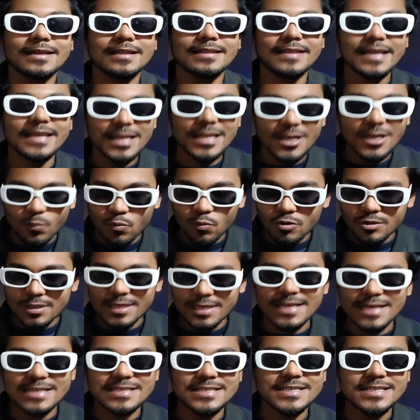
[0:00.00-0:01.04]
দিনের
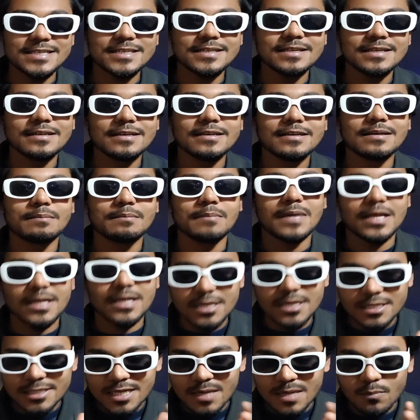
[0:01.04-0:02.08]
পথে আছেন
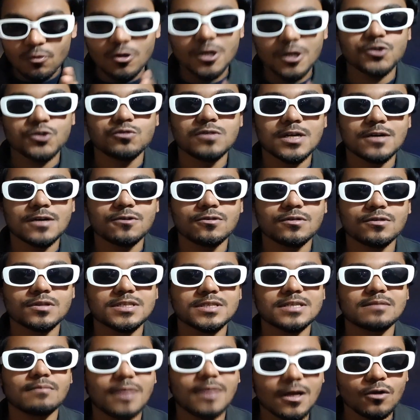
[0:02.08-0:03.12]
মাদ্রাসায় পড়াশোনা
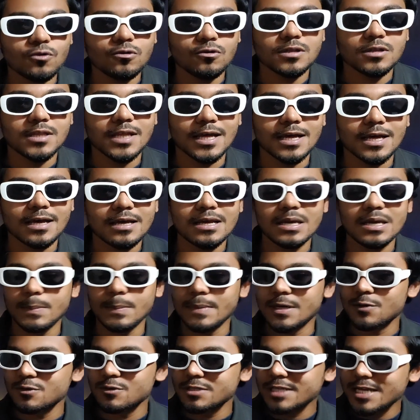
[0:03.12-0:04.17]
করতেছেন ভালো কথা
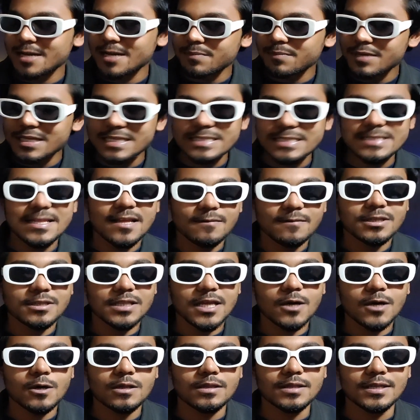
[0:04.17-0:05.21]
মানুষকে আপনি ইসলামের
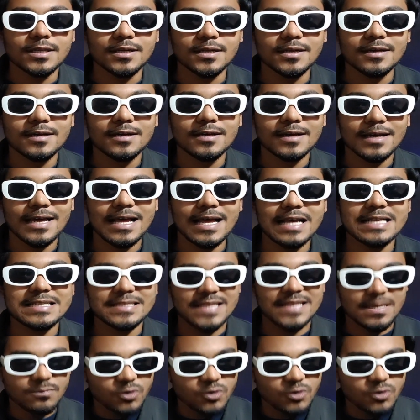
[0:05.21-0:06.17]
দাওয়াত দেন হ্যাঁ ইসলাম